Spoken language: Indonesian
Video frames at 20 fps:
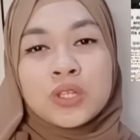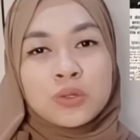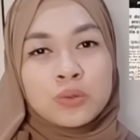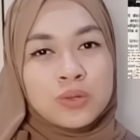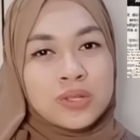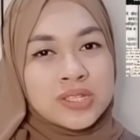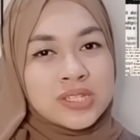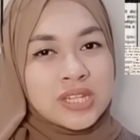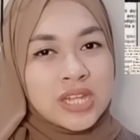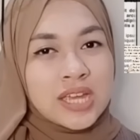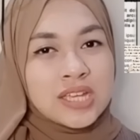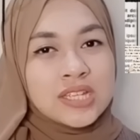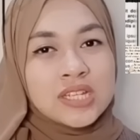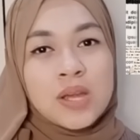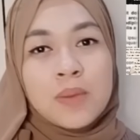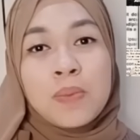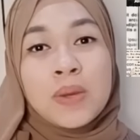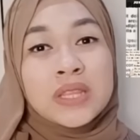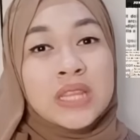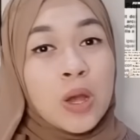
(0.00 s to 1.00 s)
rulesnya,
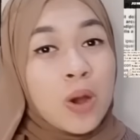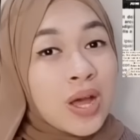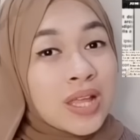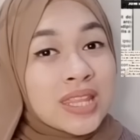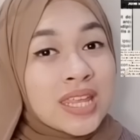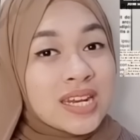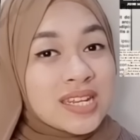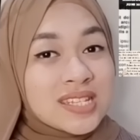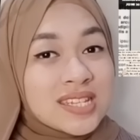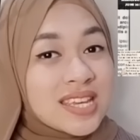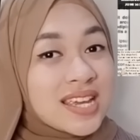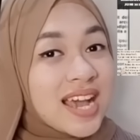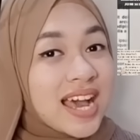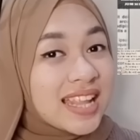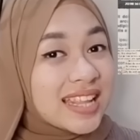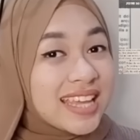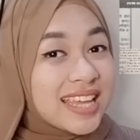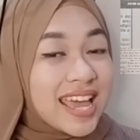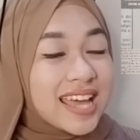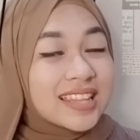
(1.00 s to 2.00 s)
siapa tahu ada rezeki
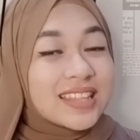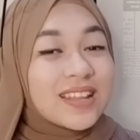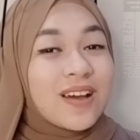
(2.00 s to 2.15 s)
kalian,